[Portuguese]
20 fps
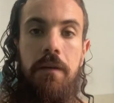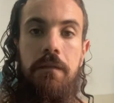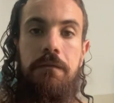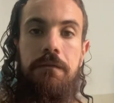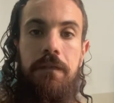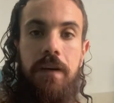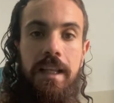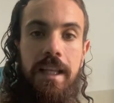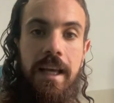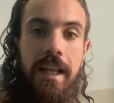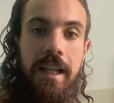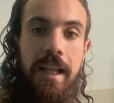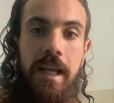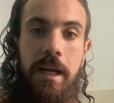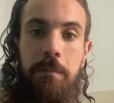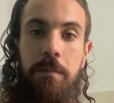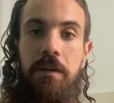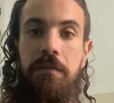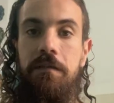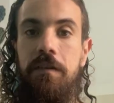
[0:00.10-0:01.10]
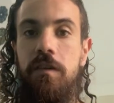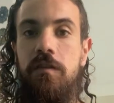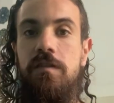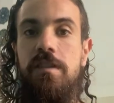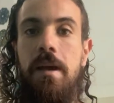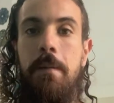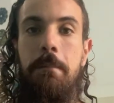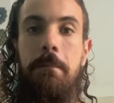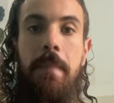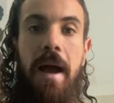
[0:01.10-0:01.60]
Fala galera, bem-vindos
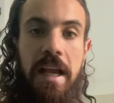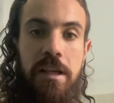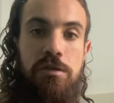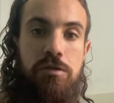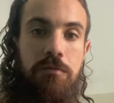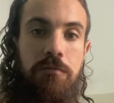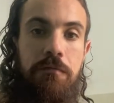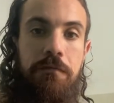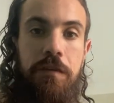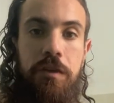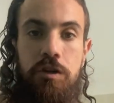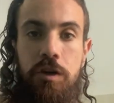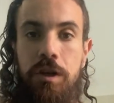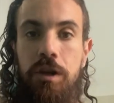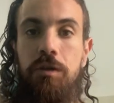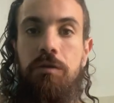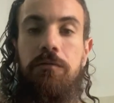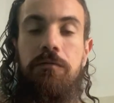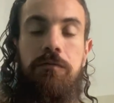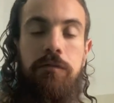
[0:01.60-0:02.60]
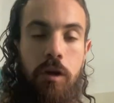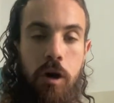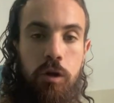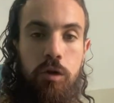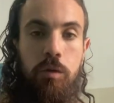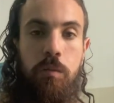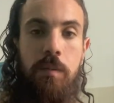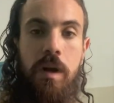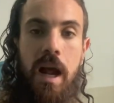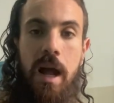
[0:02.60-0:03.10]
a mais um vídeo aqui no Vlog
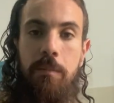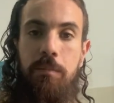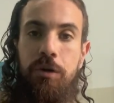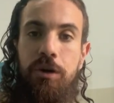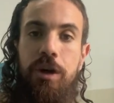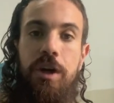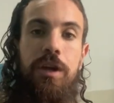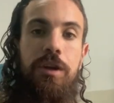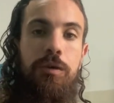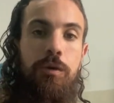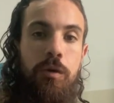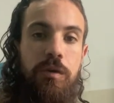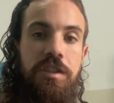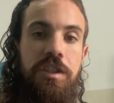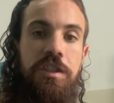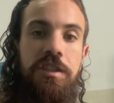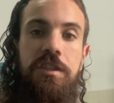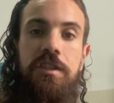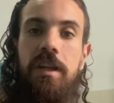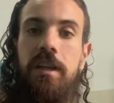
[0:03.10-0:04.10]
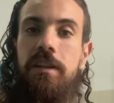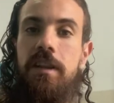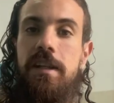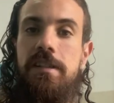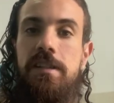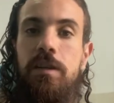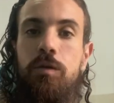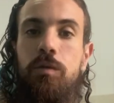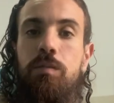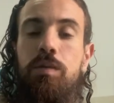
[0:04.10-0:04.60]
do Brabo e hoje a gente está
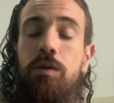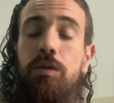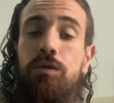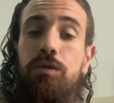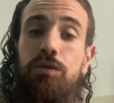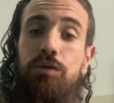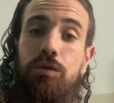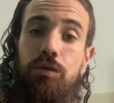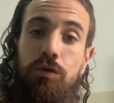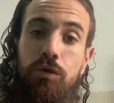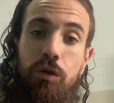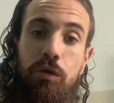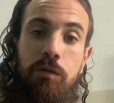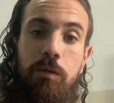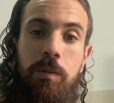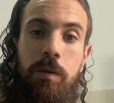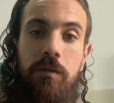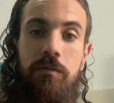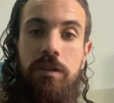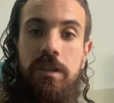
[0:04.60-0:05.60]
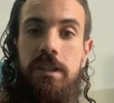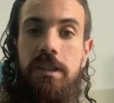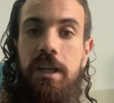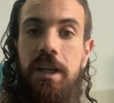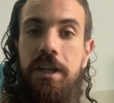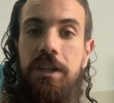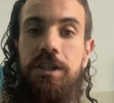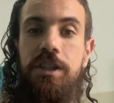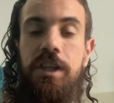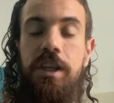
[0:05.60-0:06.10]
trazendo um produto novo para
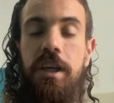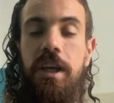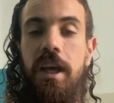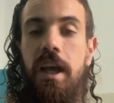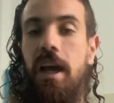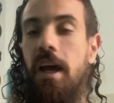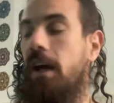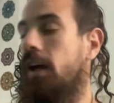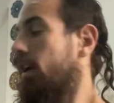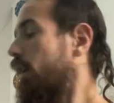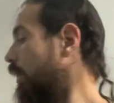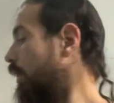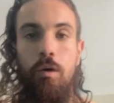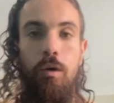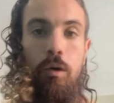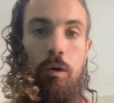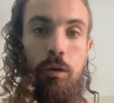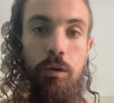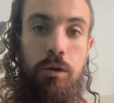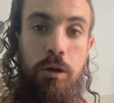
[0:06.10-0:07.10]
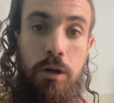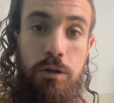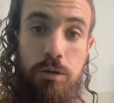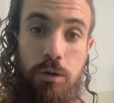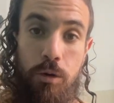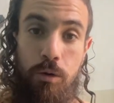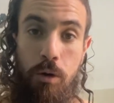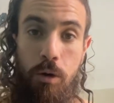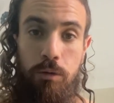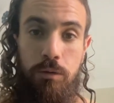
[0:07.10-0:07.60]
vocês que é o
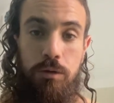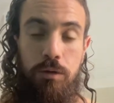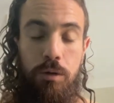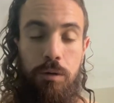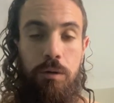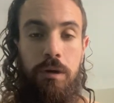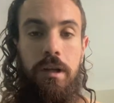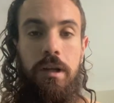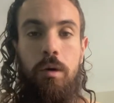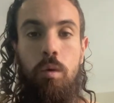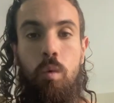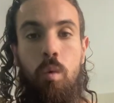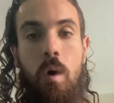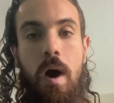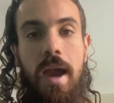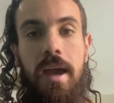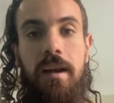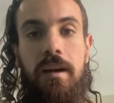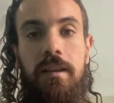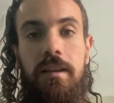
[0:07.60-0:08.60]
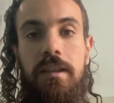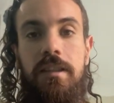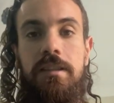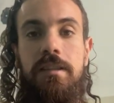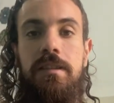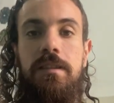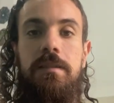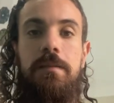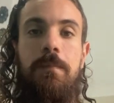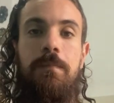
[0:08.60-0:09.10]
nosso controle
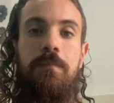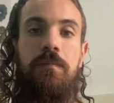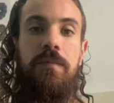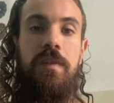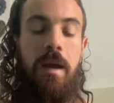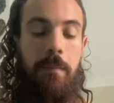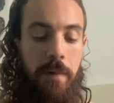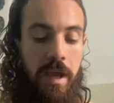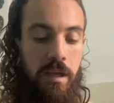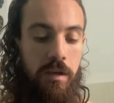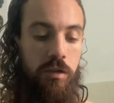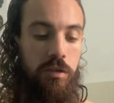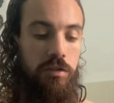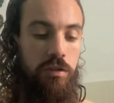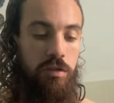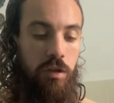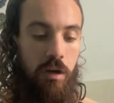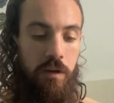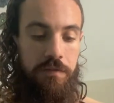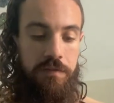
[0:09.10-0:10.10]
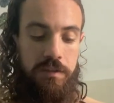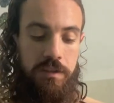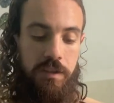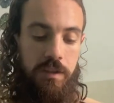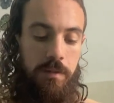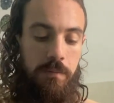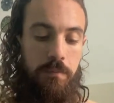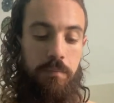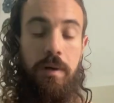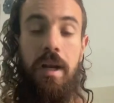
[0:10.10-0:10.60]
wireless da Microsoft
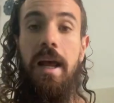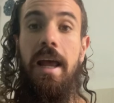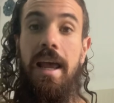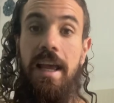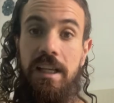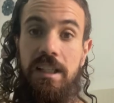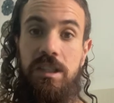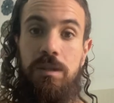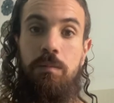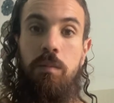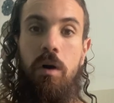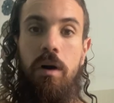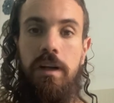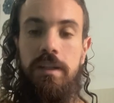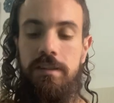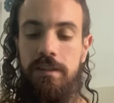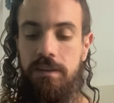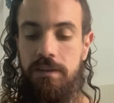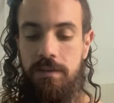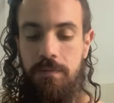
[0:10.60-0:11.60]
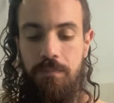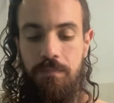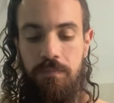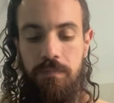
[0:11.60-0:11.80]
para Xbox